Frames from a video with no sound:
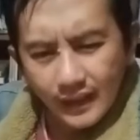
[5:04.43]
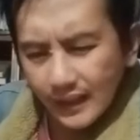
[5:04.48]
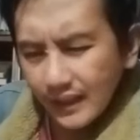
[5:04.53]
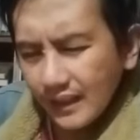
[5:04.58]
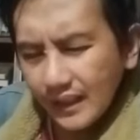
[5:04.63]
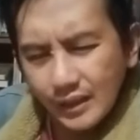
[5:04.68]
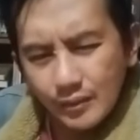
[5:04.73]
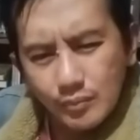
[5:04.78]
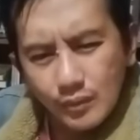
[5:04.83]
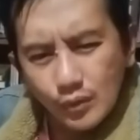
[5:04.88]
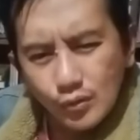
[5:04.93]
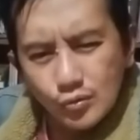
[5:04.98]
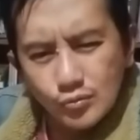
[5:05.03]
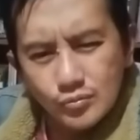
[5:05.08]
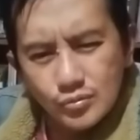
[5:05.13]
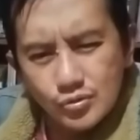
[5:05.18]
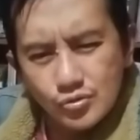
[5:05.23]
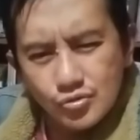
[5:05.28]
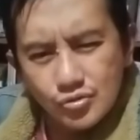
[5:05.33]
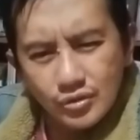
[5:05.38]
Han na nga
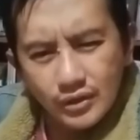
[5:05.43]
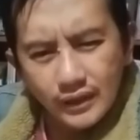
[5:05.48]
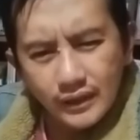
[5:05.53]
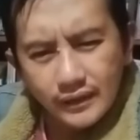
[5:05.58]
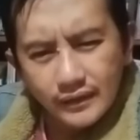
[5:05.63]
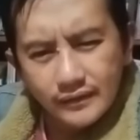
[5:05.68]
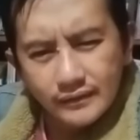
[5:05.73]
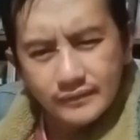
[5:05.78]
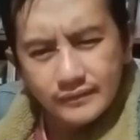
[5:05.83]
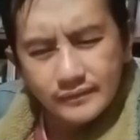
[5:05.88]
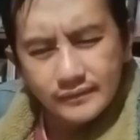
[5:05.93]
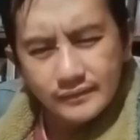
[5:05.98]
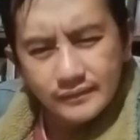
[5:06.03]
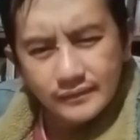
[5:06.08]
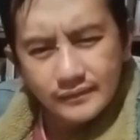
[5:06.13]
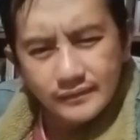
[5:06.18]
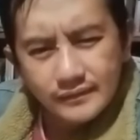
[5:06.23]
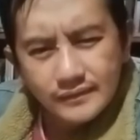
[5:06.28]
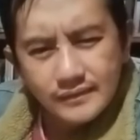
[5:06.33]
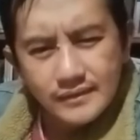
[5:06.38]
ipalubos nga
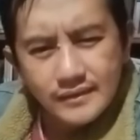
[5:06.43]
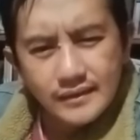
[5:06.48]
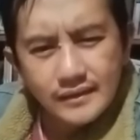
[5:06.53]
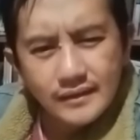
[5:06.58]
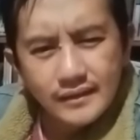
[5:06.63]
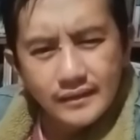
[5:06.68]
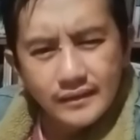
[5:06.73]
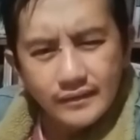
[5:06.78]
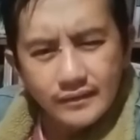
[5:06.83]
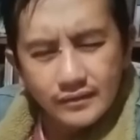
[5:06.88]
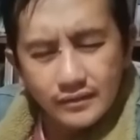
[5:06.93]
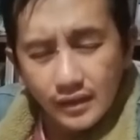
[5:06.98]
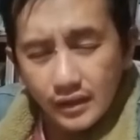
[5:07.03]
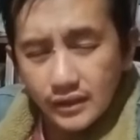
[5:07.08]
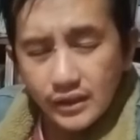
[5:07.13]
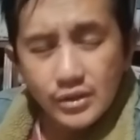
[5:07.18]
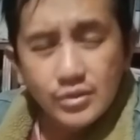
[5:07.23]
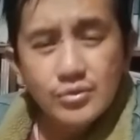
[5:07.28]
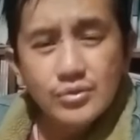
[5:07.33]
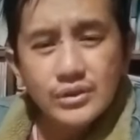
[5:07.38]

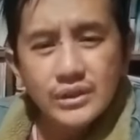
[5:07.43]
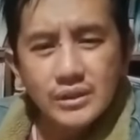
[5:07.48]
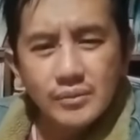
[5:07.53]
datayo